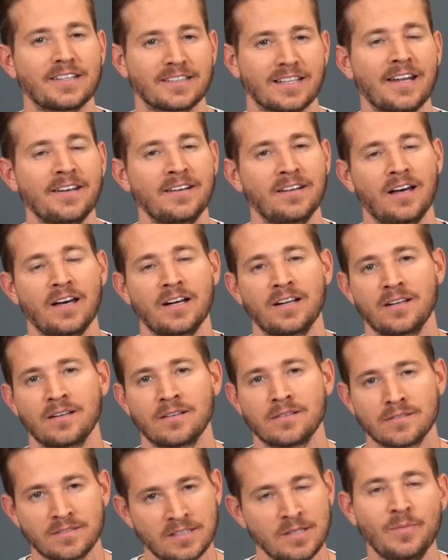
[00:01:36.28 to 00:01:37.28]
hat dann
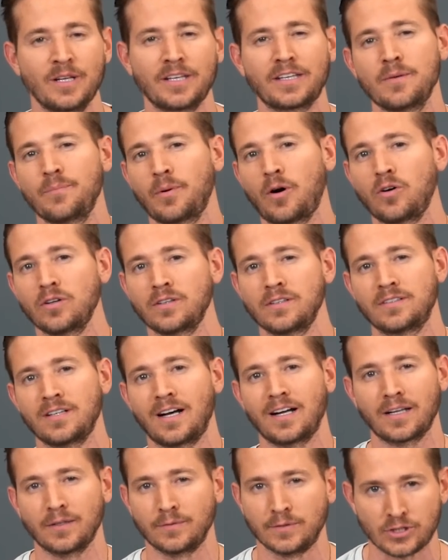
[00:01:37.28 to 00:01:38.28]
einen ziemlich gebrauchten
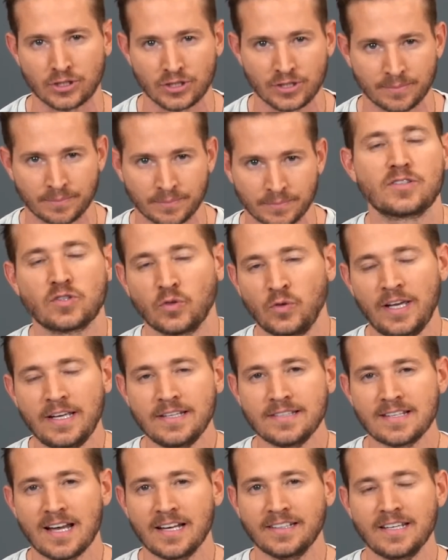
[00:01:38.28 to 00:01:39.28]
Tag erwischt.
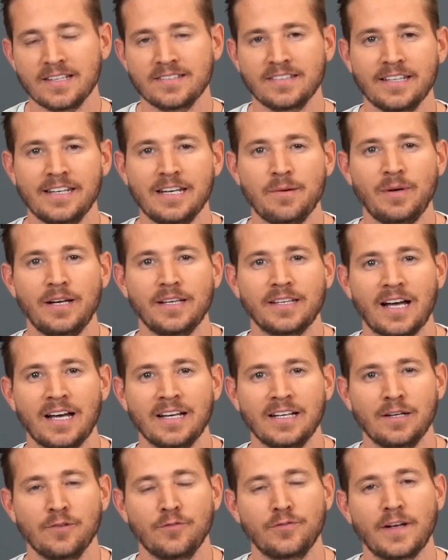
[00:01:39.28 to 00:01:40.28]
Zunächst hat er sich nämlich
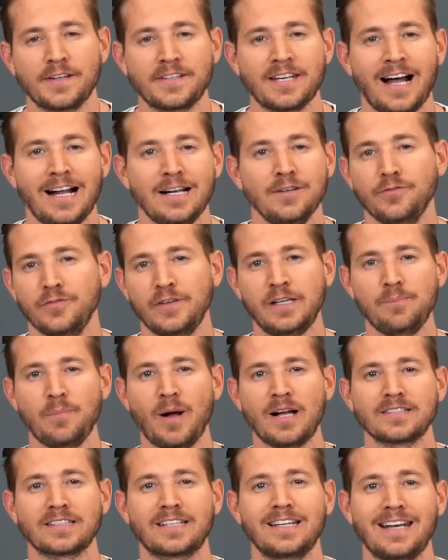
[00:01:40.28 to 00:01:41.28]
einen fatalen
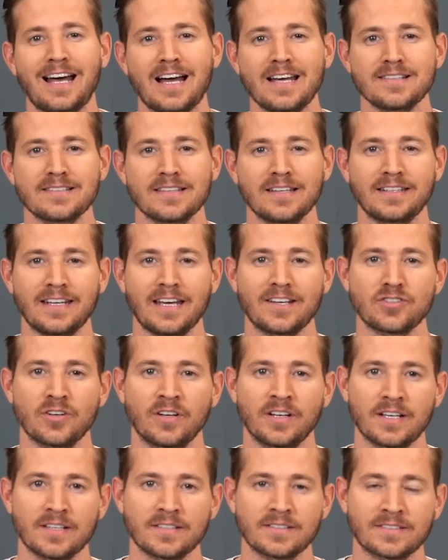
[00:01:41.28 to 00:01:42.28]
Fehlpass geleistet, der
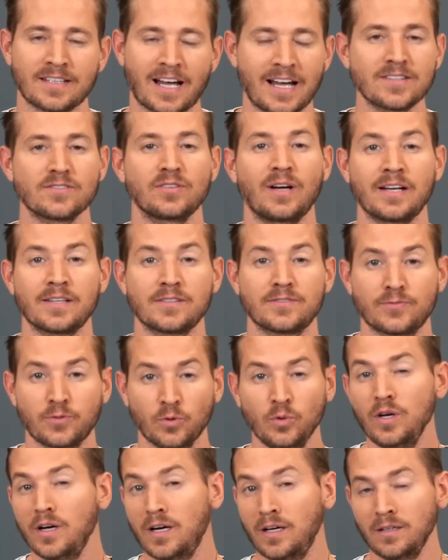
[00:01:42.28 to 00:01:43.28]
schon das 3 zu 1
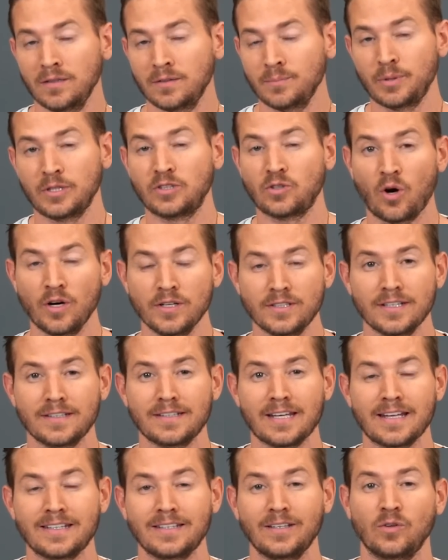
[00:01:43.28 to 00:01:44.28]
früher
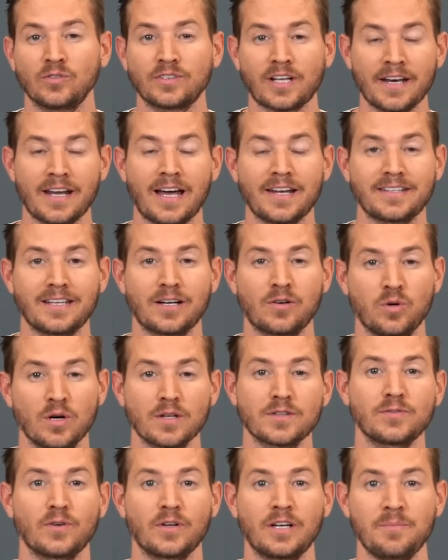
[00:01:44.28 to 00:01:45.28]
bedeutet hätte. Und dann hat er
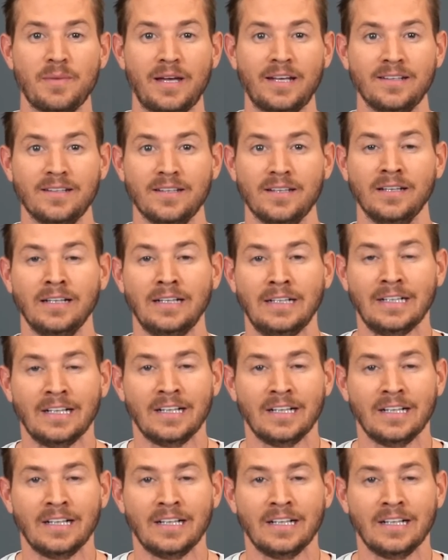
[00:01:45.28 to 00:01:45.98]
kurz vor dem Ende